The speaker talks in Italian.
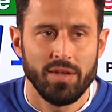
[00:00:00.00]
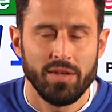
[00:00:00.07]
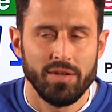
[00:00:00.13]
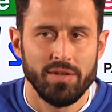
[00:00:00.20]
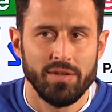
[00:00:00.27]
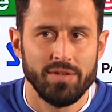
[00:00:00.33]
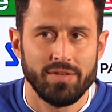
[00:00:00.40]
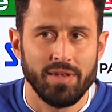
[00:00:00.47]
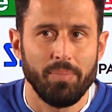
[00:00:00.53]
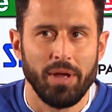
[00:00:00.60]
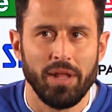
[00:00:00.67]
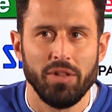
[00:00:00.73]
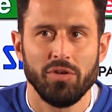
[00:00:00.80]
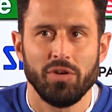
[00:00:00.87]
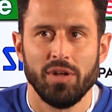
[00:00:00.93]
eh,
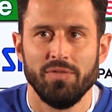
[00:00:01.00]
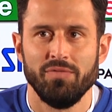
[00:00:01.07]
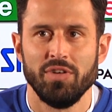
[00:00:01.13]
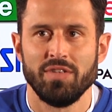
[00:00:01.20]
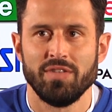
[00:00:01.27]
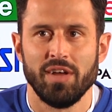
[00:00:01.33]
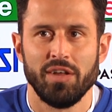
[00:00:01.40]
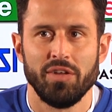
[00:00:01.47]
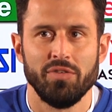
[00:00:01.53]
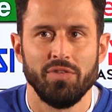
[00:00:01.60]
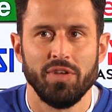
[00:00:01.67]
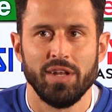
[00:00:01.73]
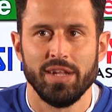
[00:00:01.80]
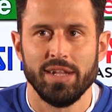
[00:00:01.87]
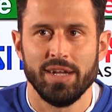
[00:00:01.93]
sapendo che l'avversario
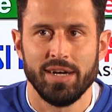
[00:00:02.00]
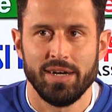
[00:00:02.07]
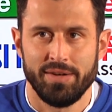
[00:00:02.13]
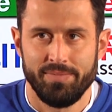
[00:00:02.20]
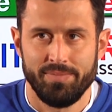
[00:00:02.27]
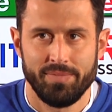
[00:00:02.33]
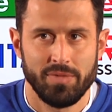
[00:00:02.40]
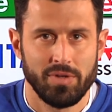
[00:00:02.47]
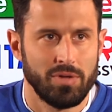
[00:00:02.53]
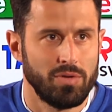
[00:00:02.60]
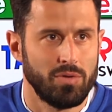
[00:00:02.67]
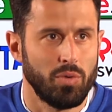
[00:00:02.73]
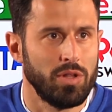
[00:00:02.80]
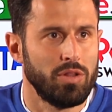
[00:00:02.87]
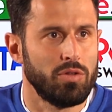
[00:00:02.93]
viene da
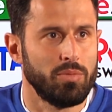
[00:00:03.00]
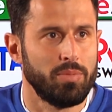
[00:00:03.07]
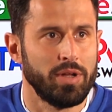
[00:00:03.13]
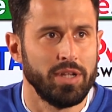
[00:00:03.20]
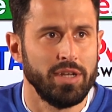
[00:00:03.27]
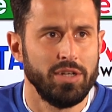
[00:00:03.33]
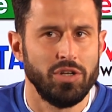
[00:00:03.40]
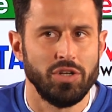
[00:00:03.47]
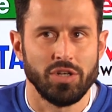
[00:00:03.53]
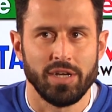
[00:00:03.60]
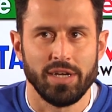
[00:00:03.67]
quattro pareggi